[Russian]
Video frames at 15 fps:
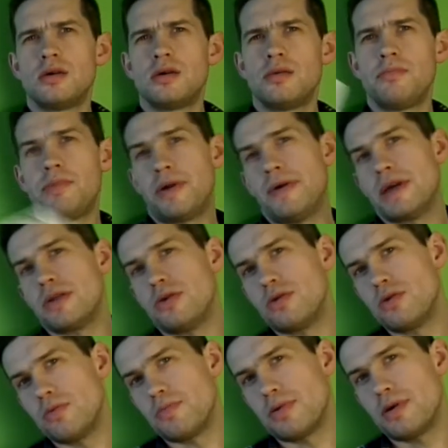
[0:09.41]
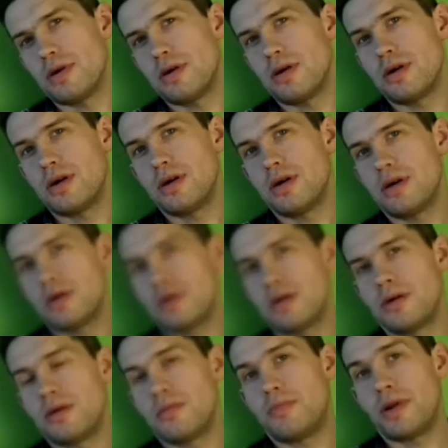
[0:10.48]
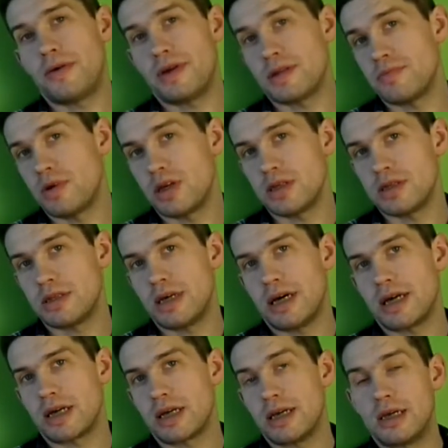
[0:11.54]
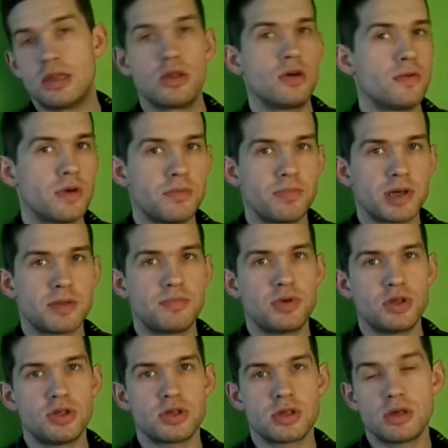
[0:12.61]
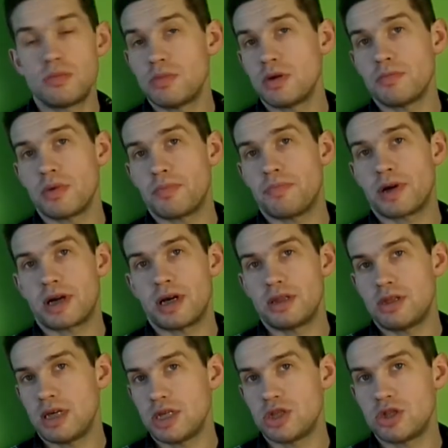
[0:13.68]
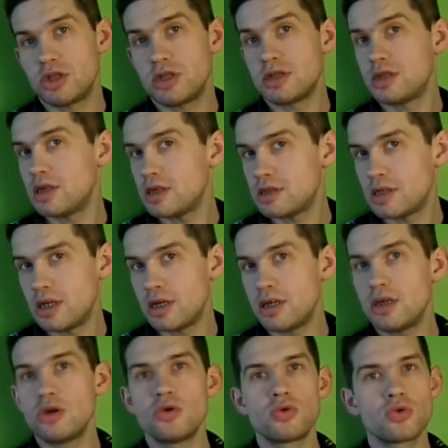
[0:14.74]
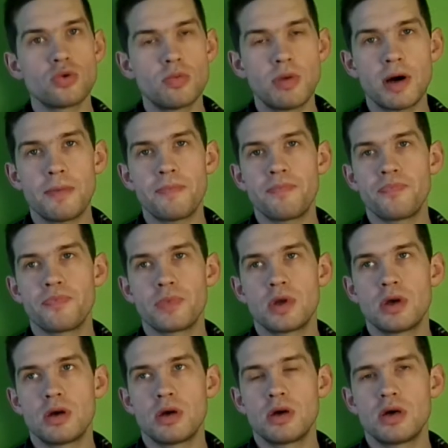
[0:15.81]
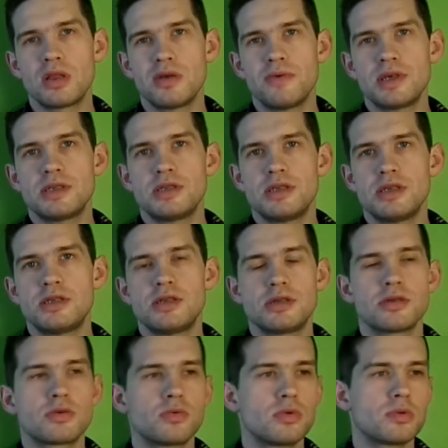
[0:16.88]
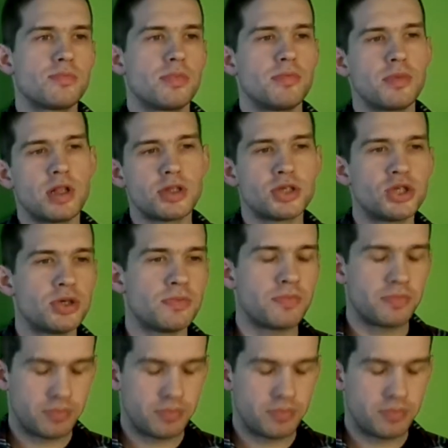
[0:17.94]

Привет, YouTube! Привет, мои старые и новые подписчики, мимо проходящие зрители YouTube. Давайте 10 секунд помолчим.